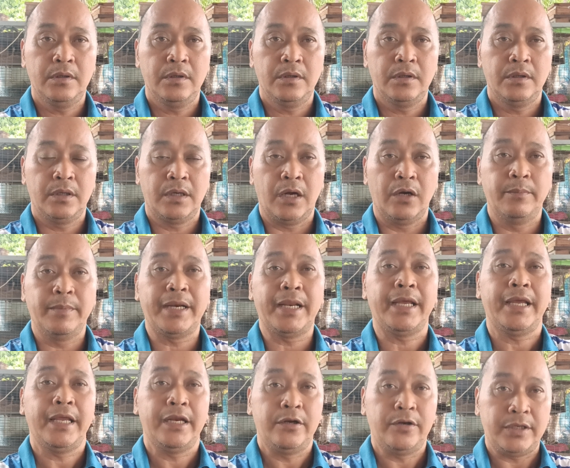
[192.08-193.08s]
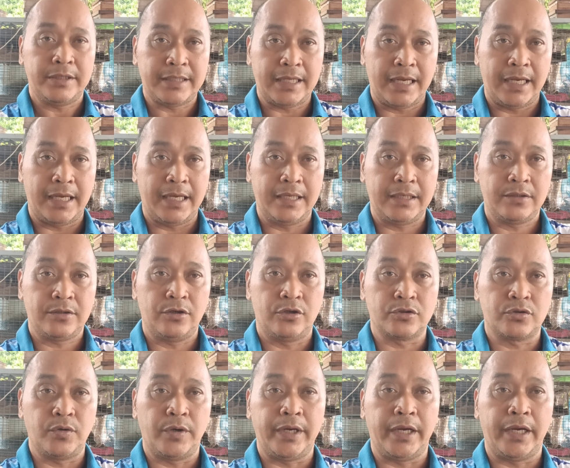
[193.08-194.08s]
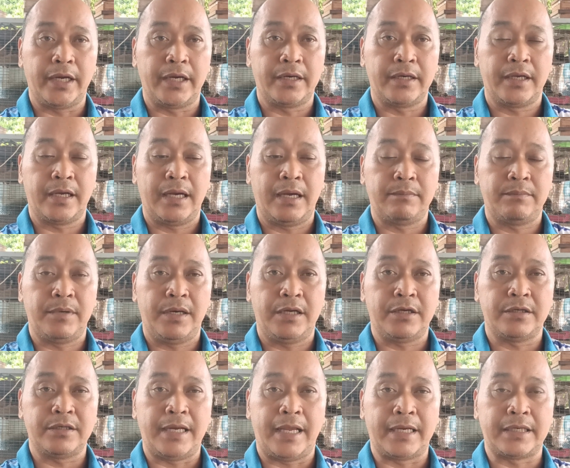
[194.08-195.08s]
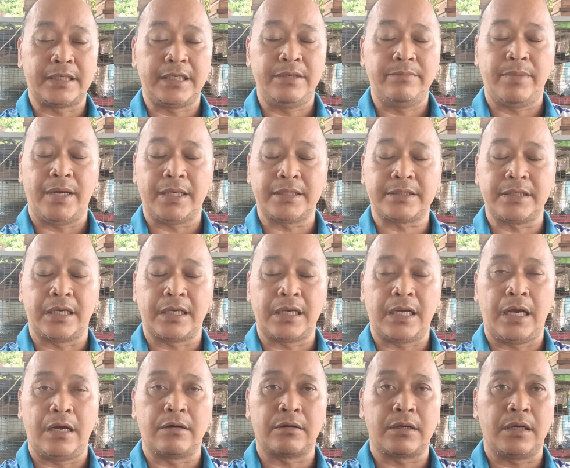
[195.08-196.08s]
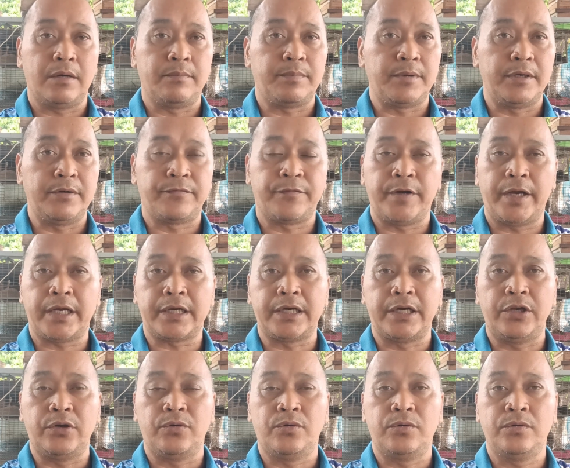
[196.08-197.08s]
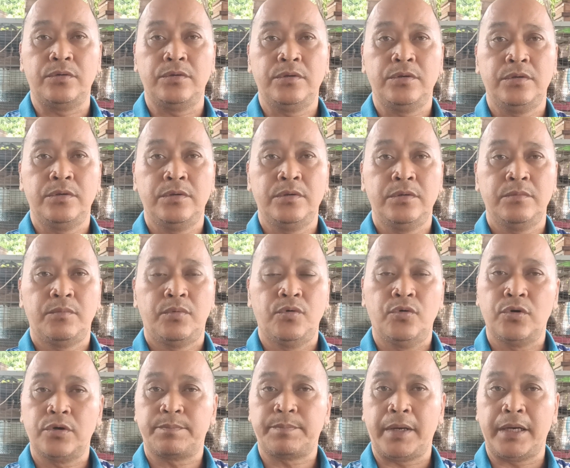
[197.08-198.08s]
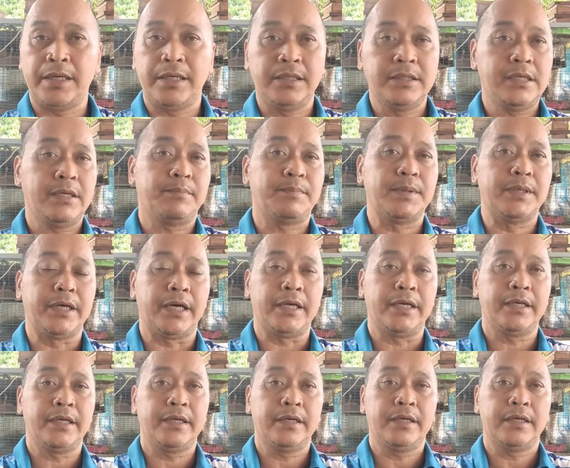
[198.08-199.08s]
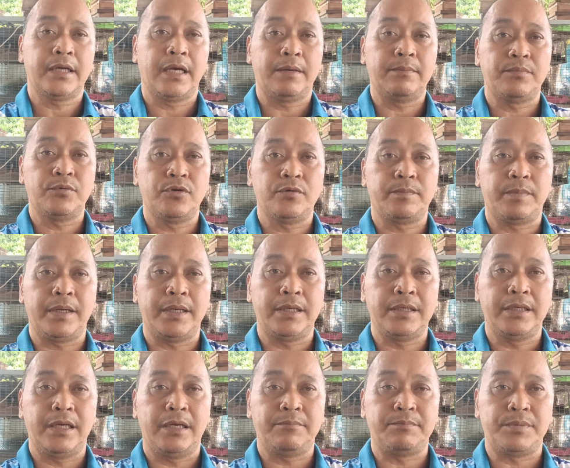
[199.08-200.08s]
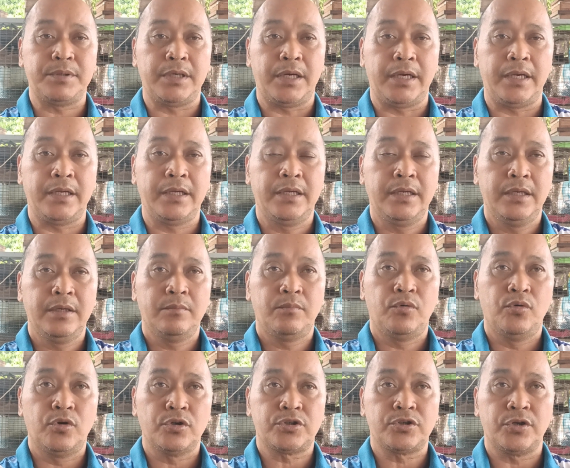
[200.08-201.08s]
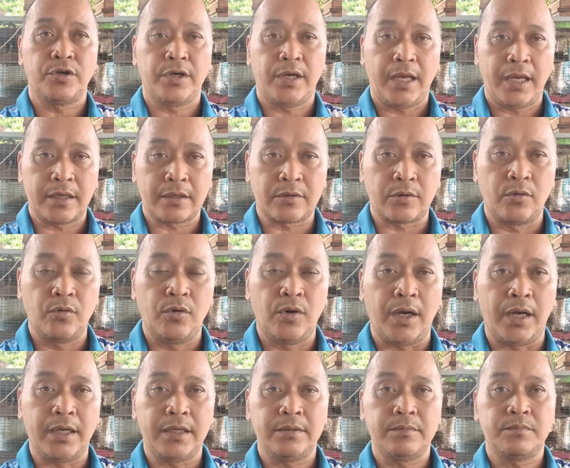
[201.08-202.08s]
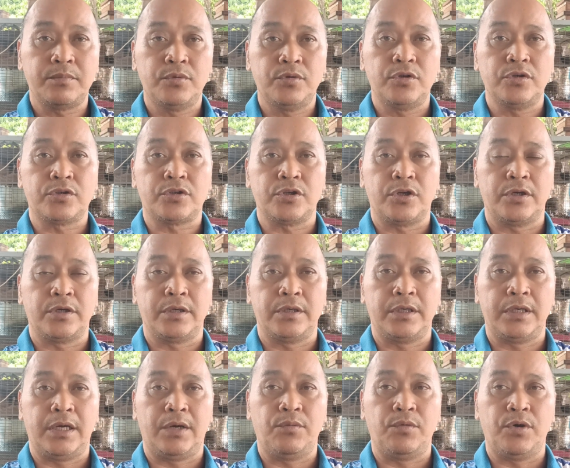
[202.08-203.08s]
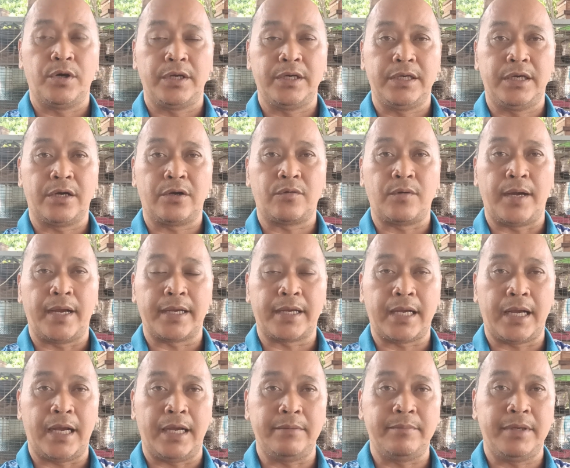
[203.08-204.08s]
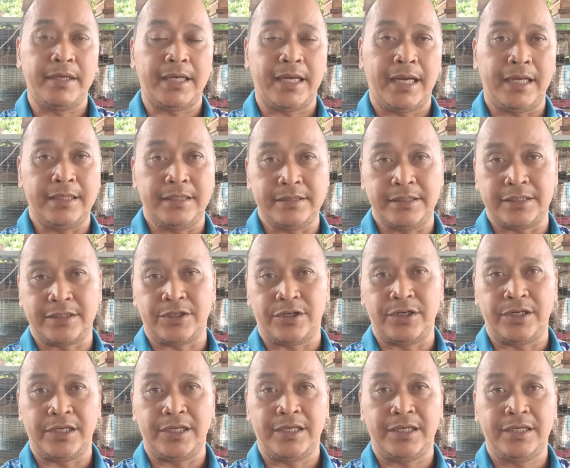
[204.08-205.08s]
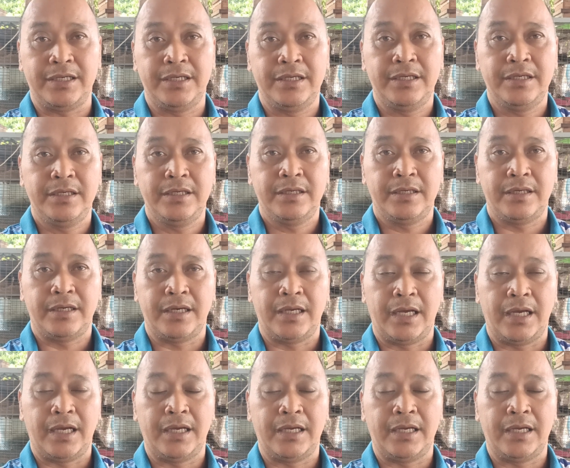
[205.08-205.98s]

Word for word: เราไม่ได้เห็นด้วยตาของตัวเองนะครับ แล้วแหล่งที่มาจากข่าวก็เป็นเฟกนิวพูดไปเรื่อยเปื่อยนะครับ พูดไปเรื่อยเปื่อย พูดจนน่ากลัว พูดจนเนื้อวัวเนื้อควายขายไม่ได้เลยตอนนี้ นะ